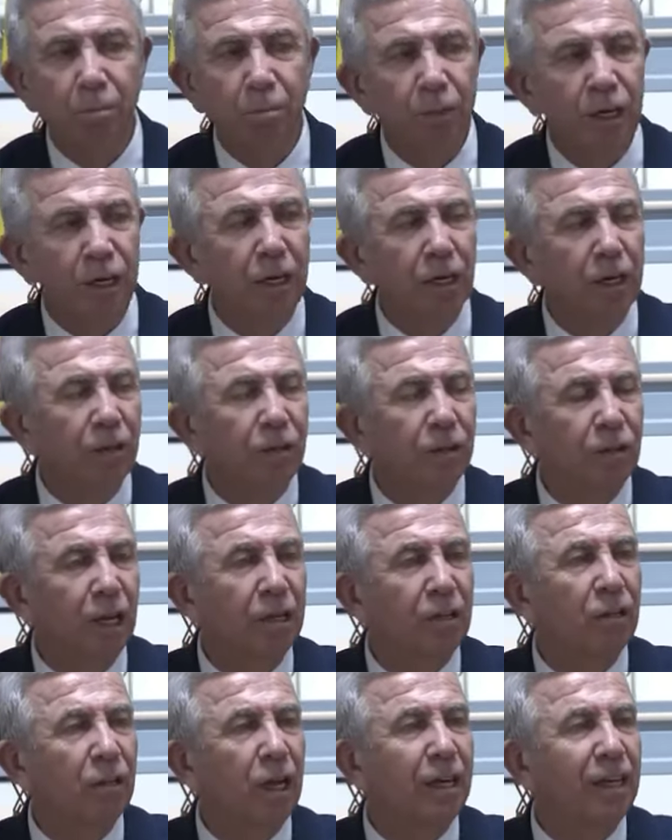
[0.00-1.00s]
bir
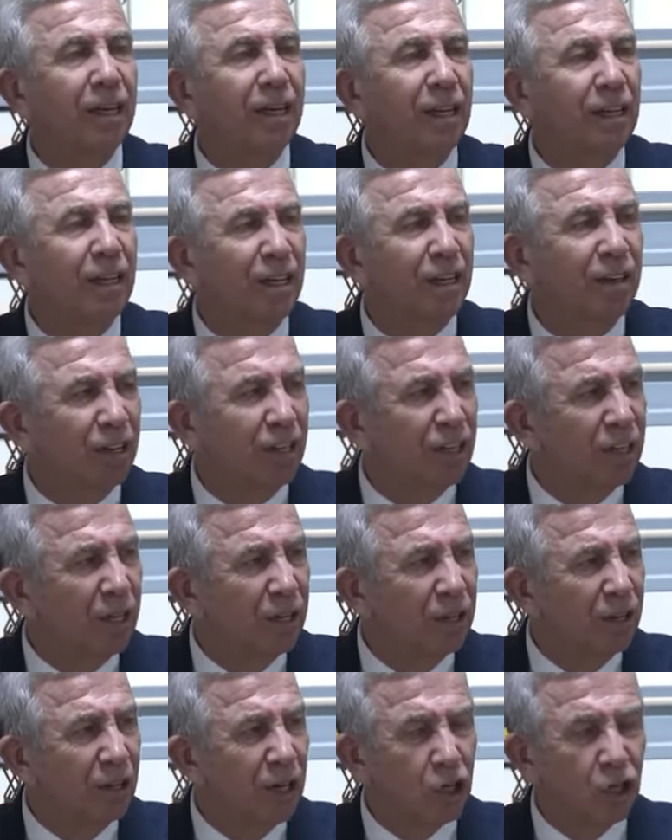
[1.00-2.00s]
yandan dar gelirli
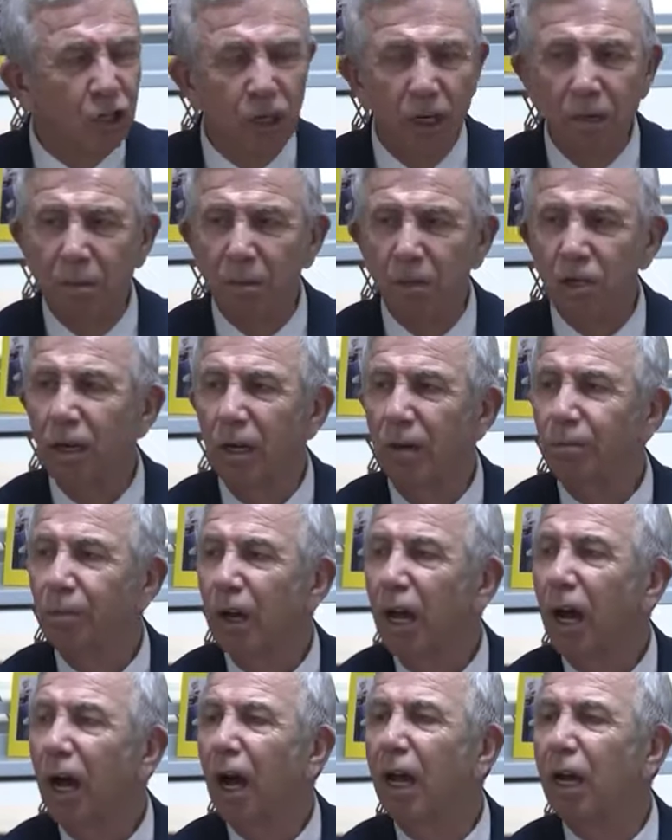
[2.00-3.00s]
vatandaşlarımız
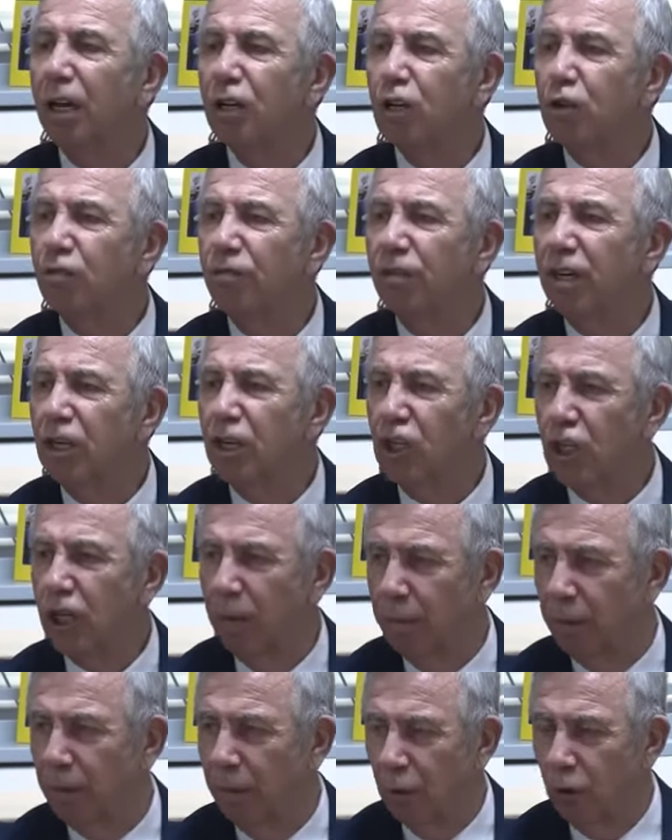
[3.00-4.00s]
alışveriş
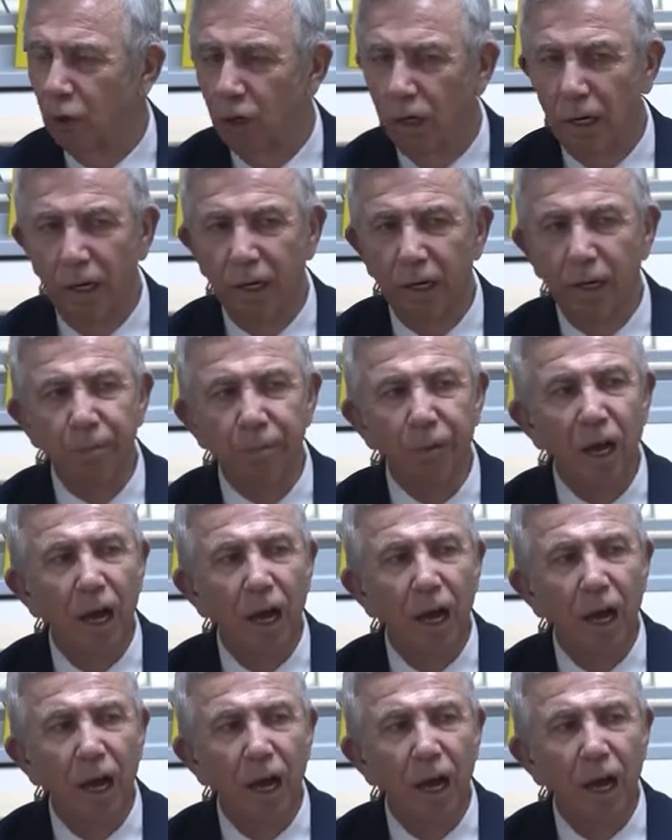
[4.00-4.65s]
yapamıyorlar.